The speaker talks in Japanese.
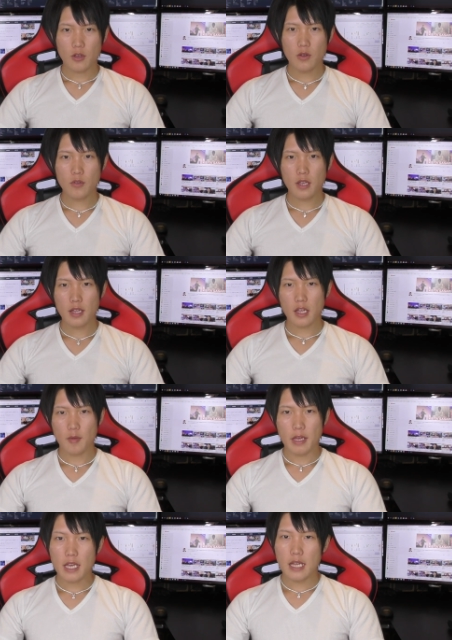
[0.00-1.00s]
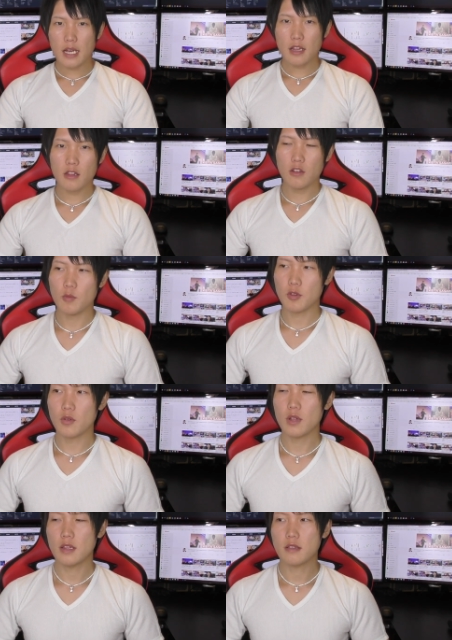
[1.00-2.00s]
気をつけなければいけないっていうのも
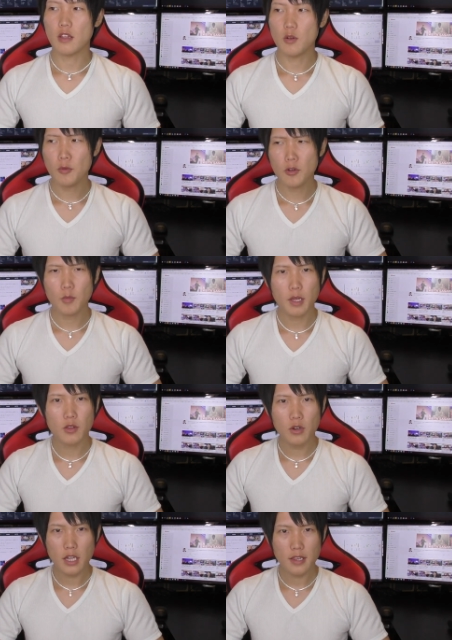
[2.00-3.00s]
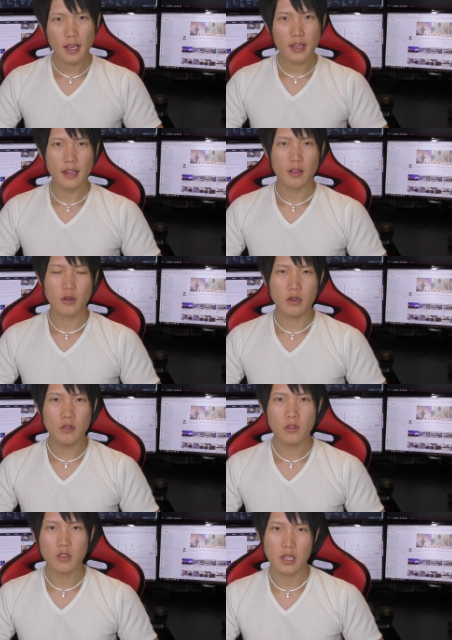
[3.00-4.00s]
そうなんですけども、それで詐欺だとかう
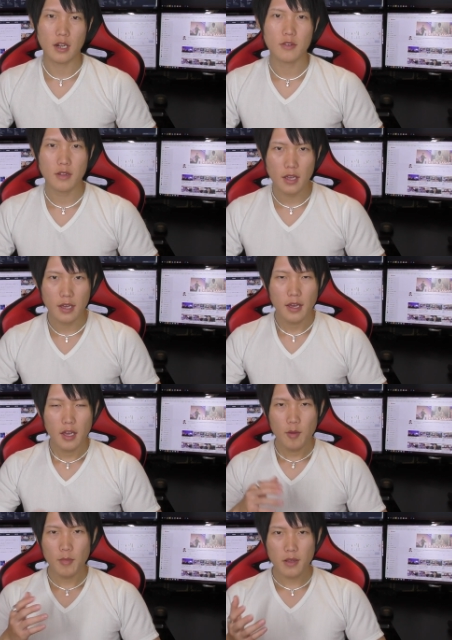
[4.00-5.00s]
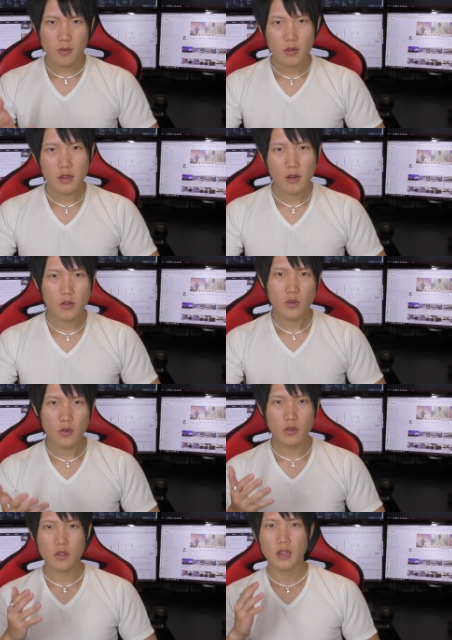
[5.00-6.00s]
んぬんじゃなくて、そういったこと
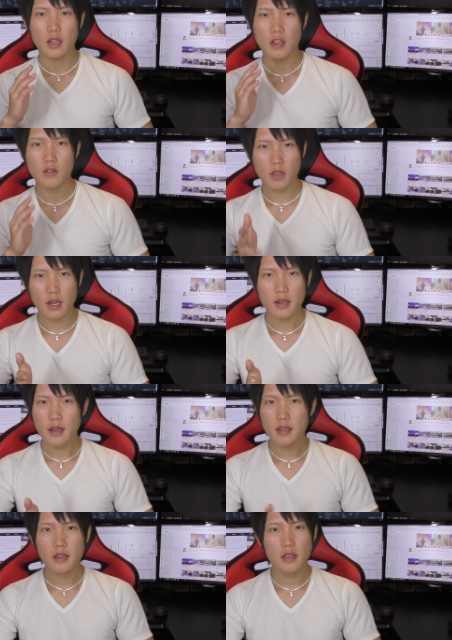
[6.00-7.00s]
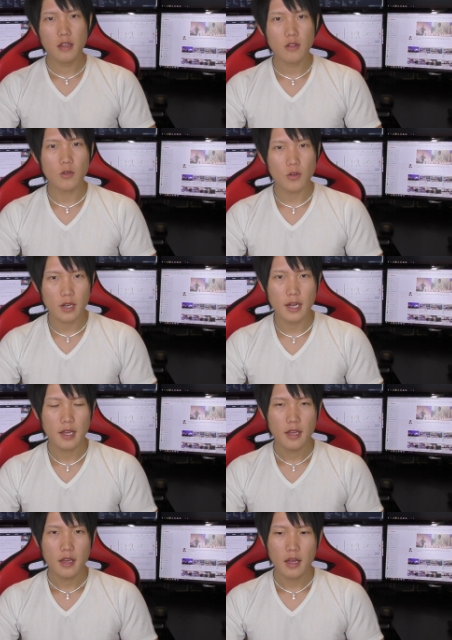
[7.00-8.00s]
をちゃんと客観的にというか、
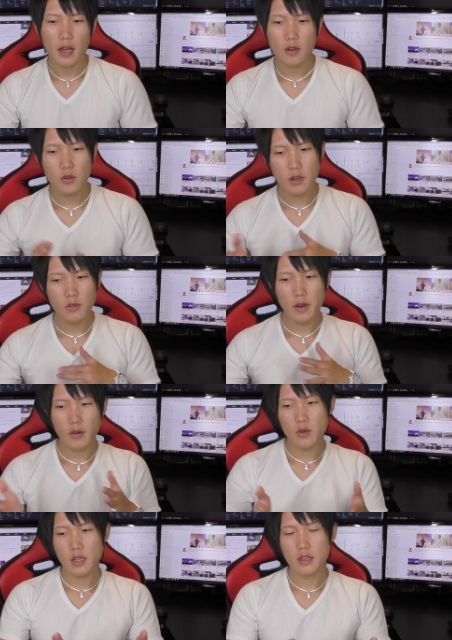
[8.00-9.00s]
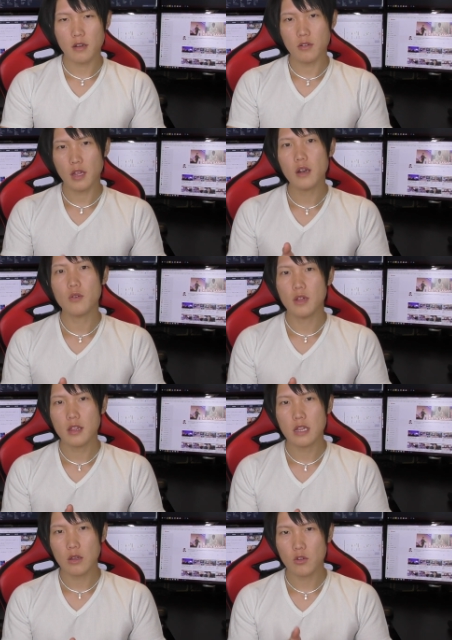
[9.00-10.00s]
これ裏はこうなってるんだろう
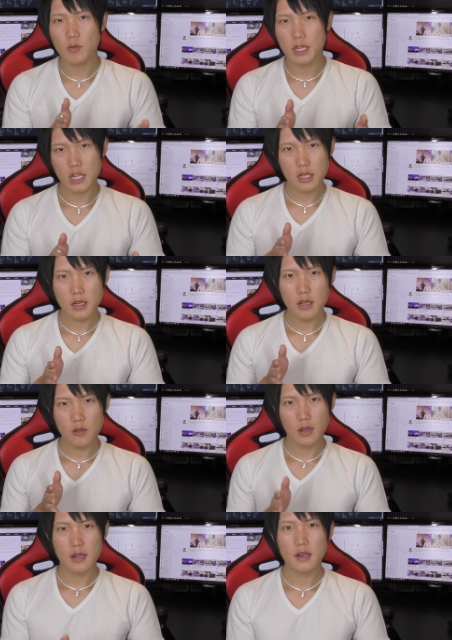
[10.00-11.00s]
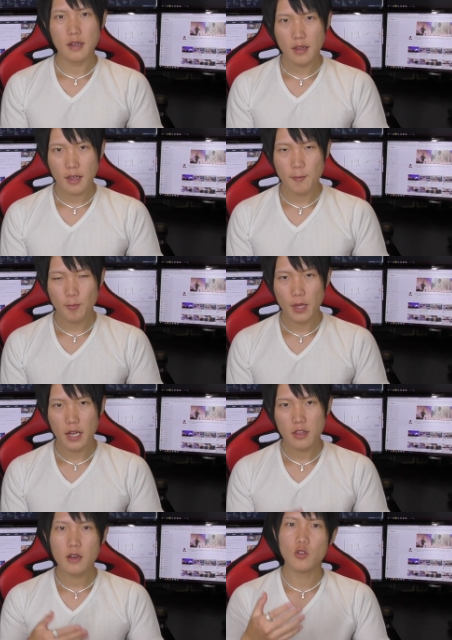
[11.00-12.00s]
なっていうことまでしっかりと考えて、
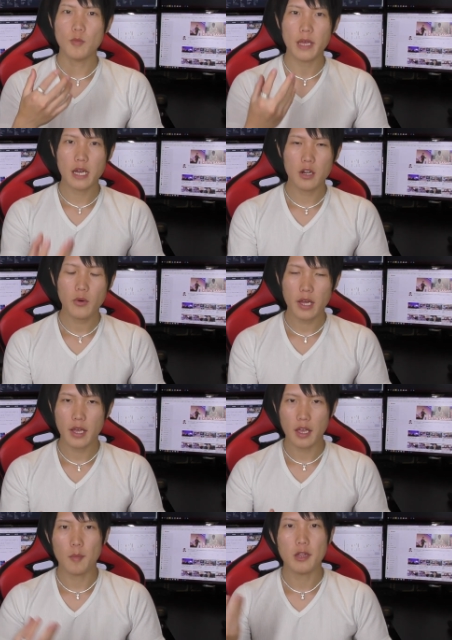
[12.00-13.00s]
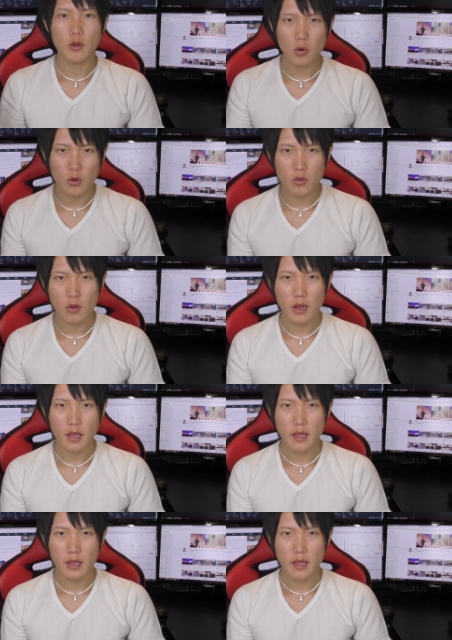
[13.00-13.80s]
じゃあこの銘柄はやめておこうとか、